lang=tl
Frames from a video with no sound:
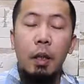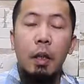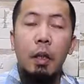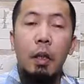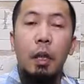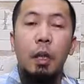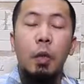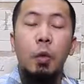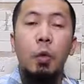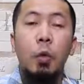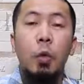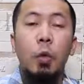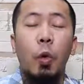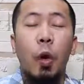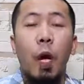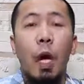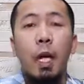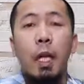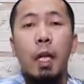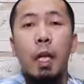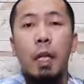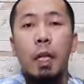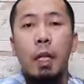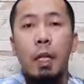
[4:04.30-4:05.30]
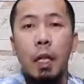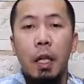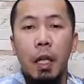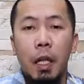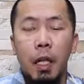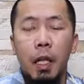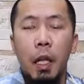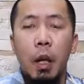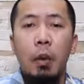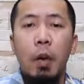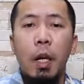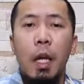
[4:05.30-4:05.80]
katotohanan
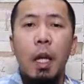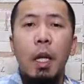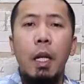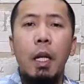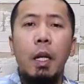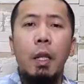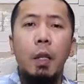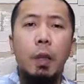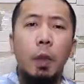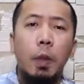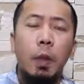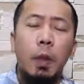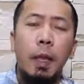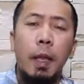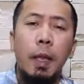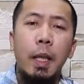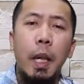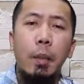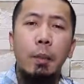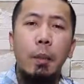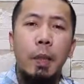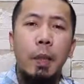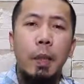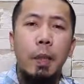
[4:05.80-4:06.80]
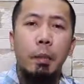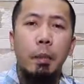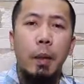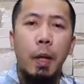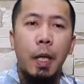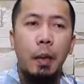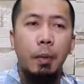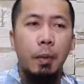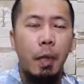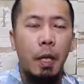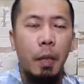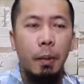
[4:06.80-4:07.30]
na wala ng Diyos na dapat
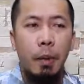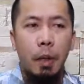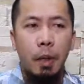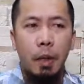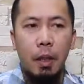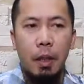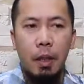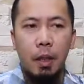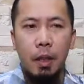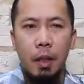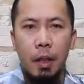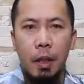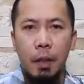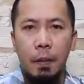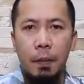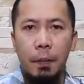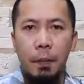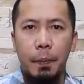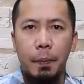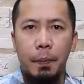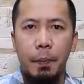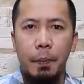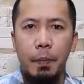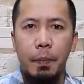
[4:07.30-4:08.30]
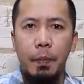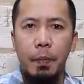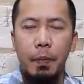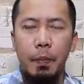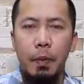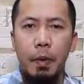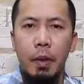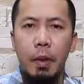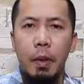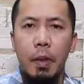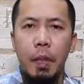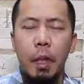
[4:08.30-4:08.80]
sambahin maliban sa Allah.
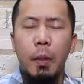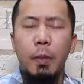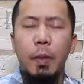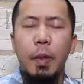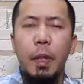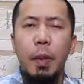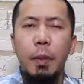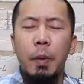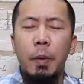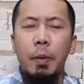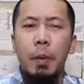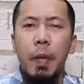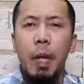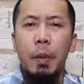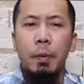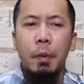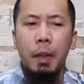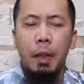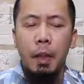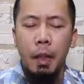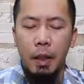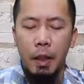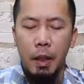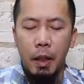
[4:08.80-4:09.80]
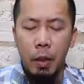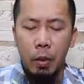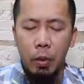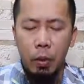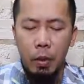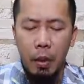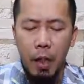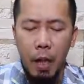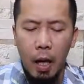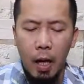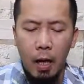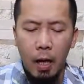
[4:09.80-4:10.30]
Ibig sabihin mga kapatid, dito
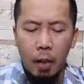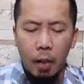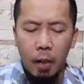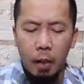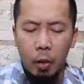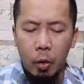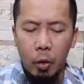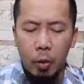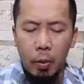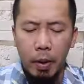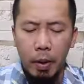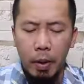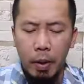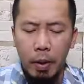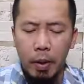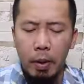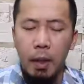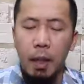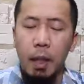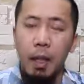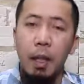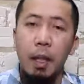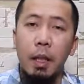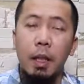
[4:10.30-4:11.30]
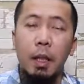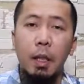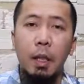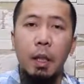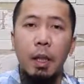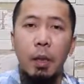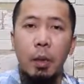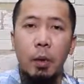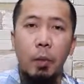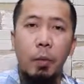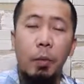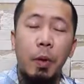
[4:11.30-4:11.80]
sa ayan na to, maintindihan natin
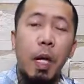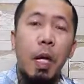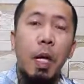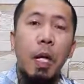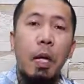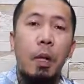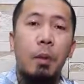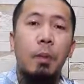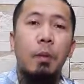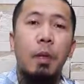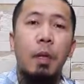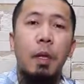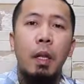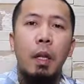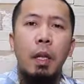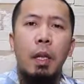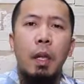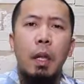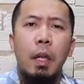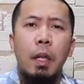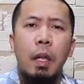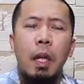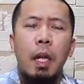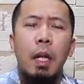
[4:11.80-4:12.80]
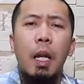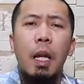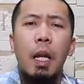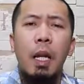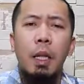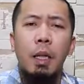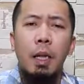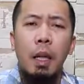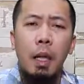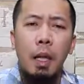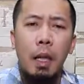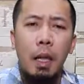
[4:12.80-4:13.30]
dito, paalam,
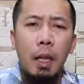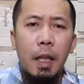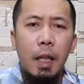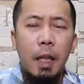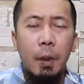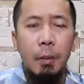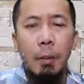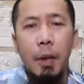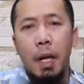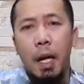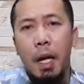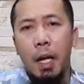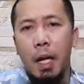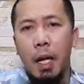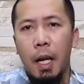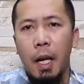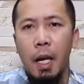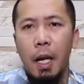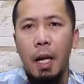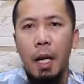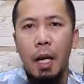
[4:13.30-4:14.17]
kailangan talaga natin mag-aral.